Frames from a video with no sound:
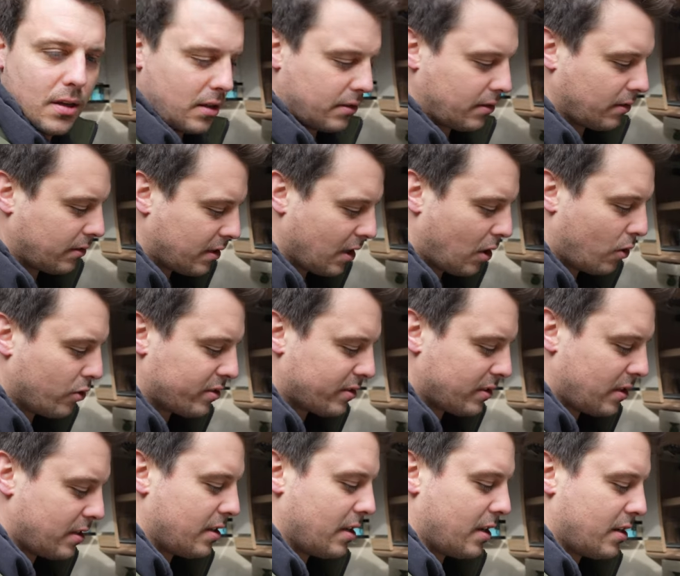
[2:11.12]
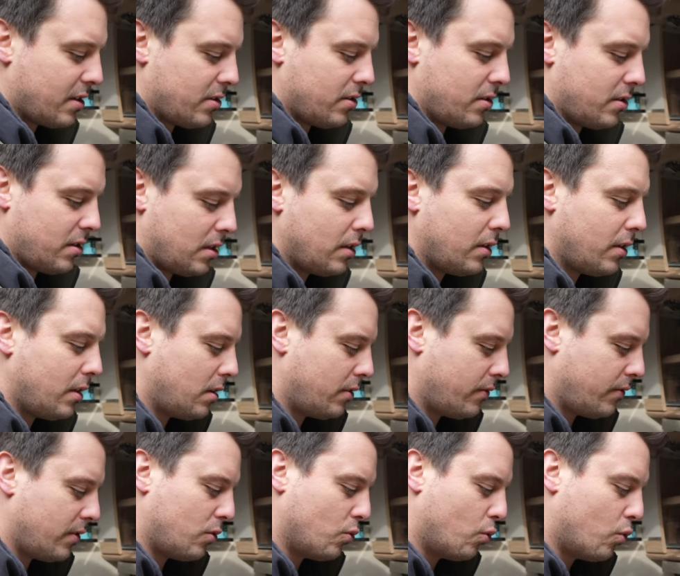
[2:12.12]
das ist die Außenantenne, die
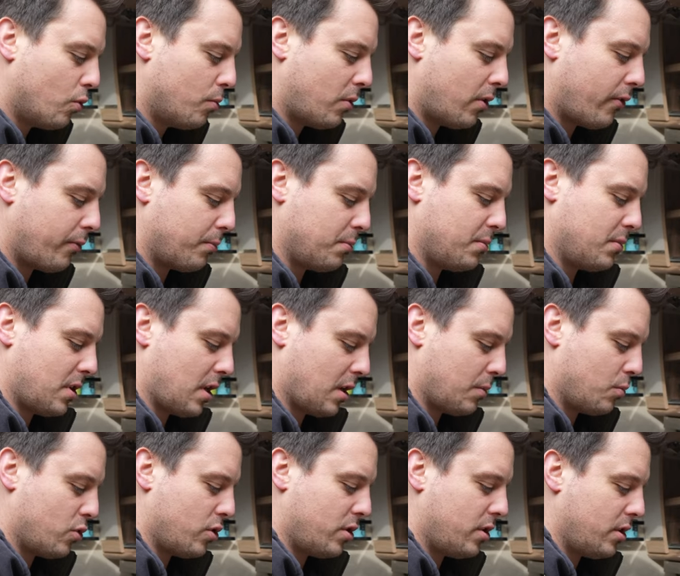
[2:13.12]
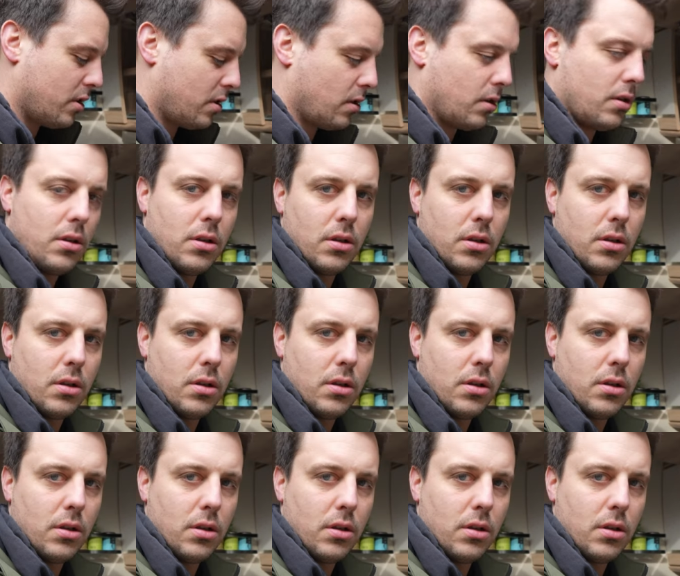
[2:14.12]
wird oben auf dem Dach montiert.